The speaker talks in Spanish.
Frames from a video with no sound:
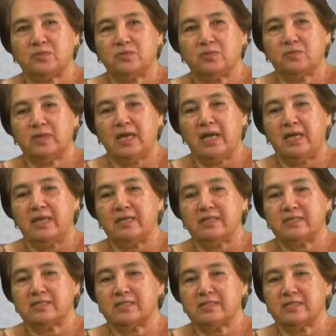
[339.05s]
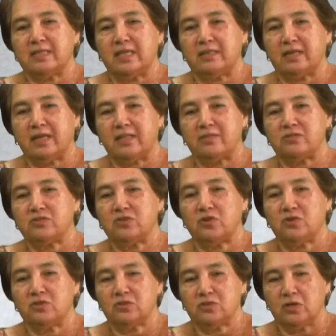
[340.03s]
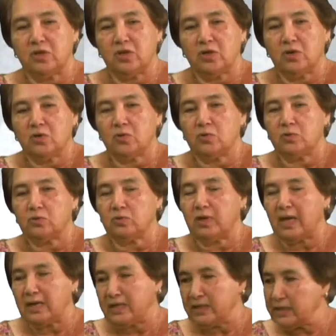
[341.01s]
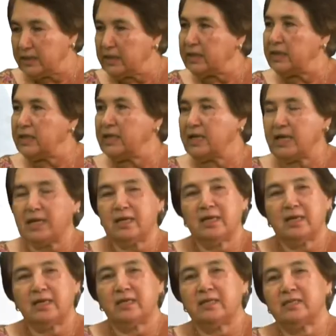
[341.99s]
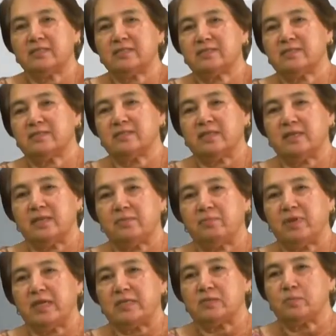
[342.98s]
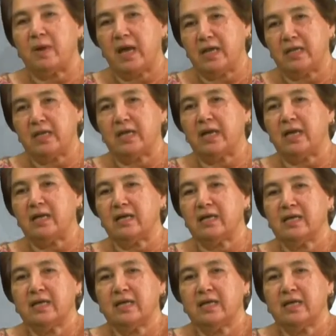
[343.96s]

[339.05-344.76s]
Una es la tradición cultural indígena, este, prehispánica,